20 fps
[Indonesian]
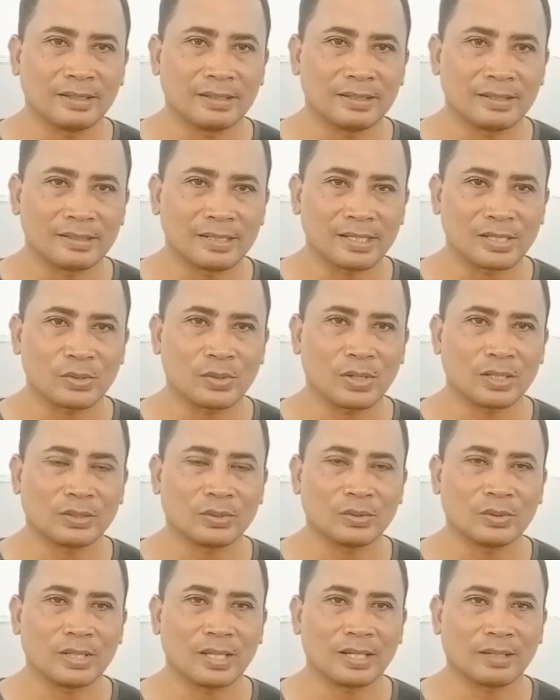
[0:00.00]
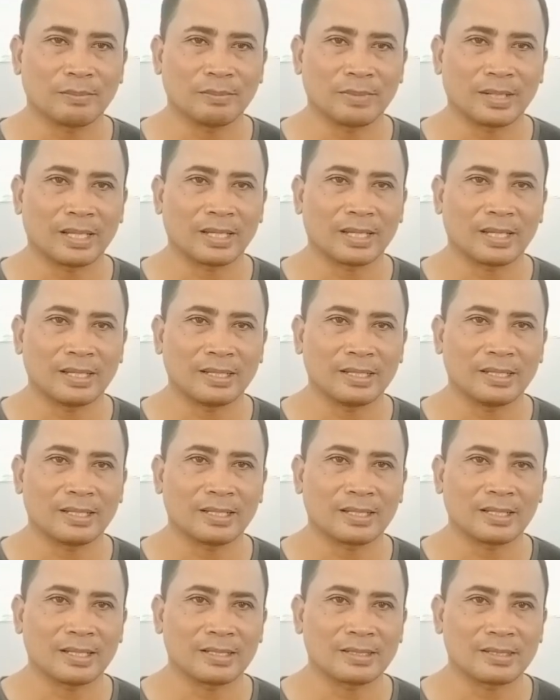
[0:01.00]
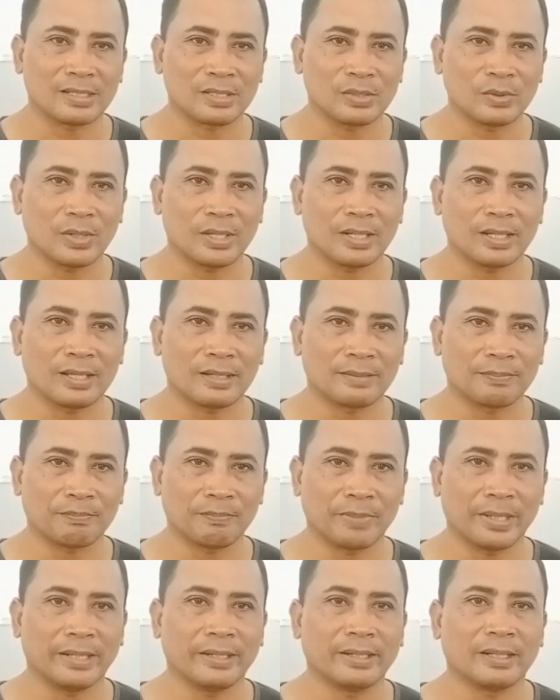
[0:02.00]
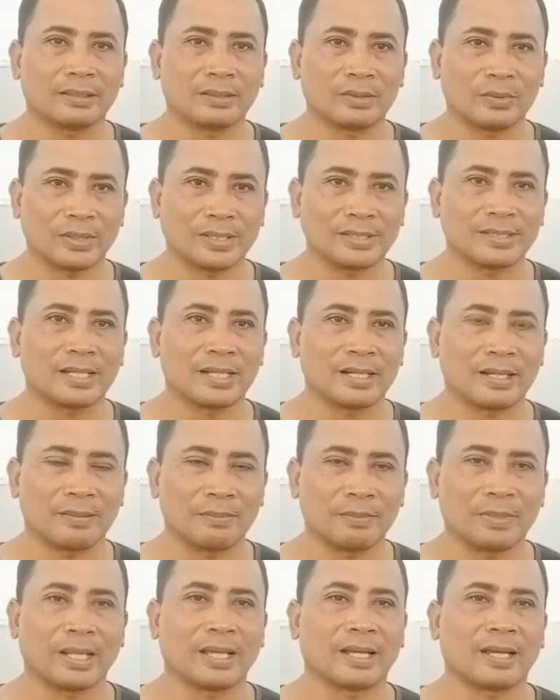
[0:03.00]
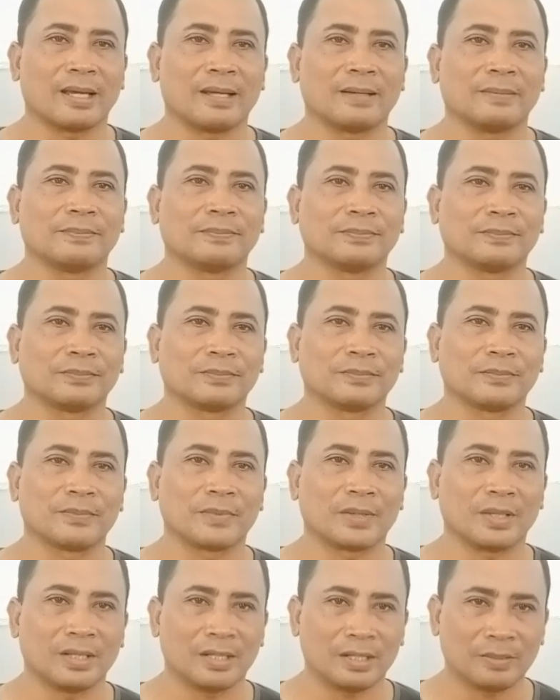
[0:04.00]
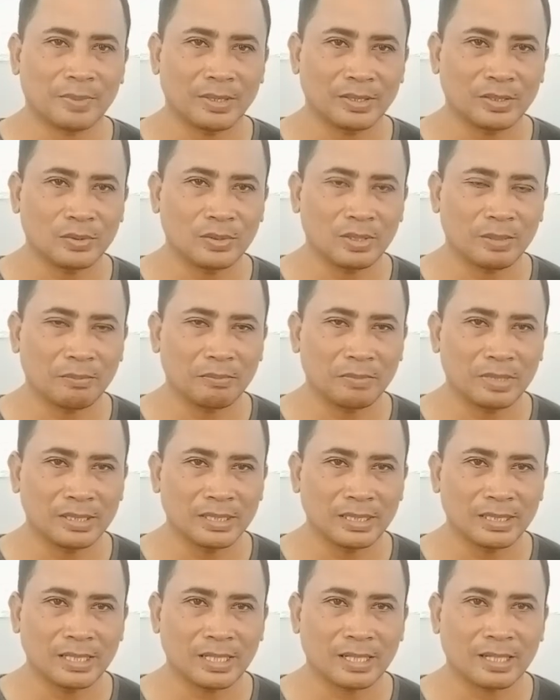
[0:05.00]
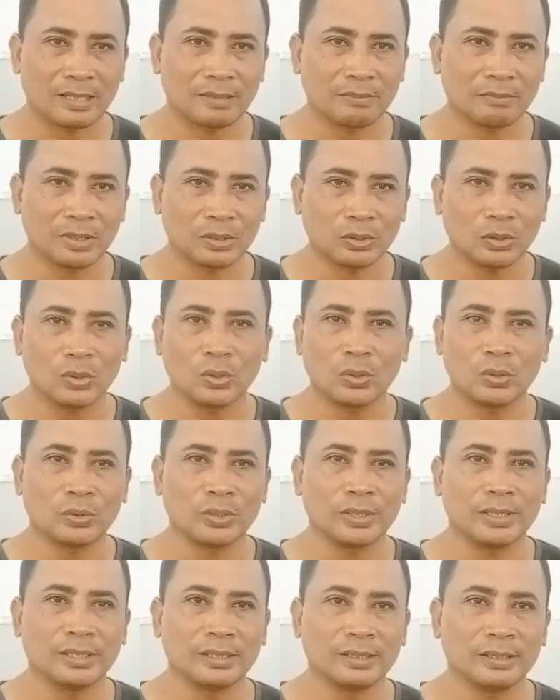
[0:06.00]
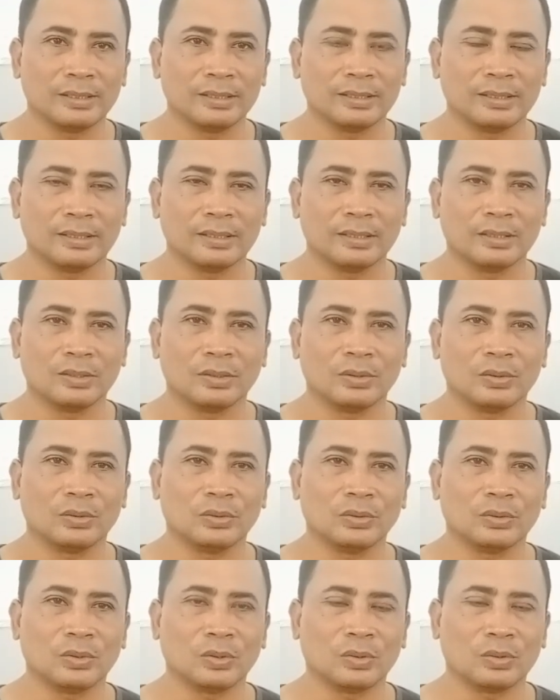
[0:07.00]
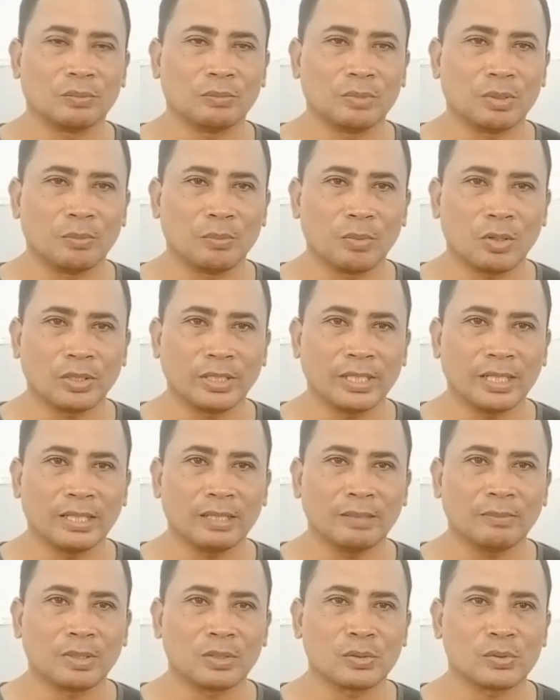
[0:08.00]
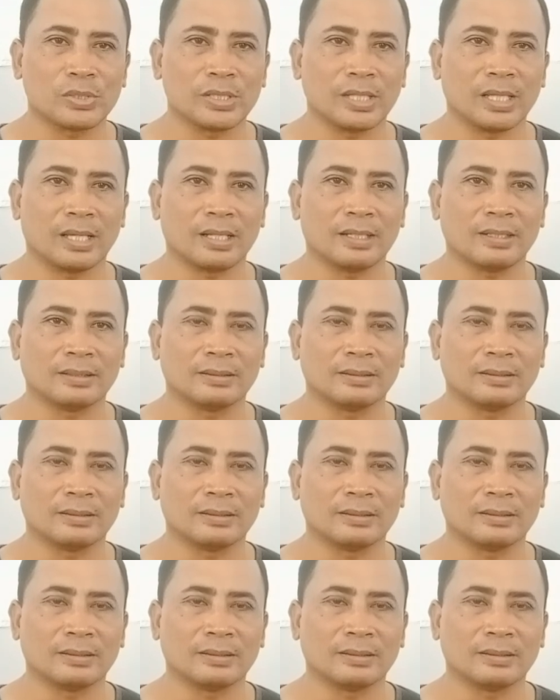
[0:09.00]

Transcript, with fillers: sesuatu yang mereka inginkan sesuai dengan plan atau rencana mereka. NLP juga menyediakan metodologi untuk memodel manusia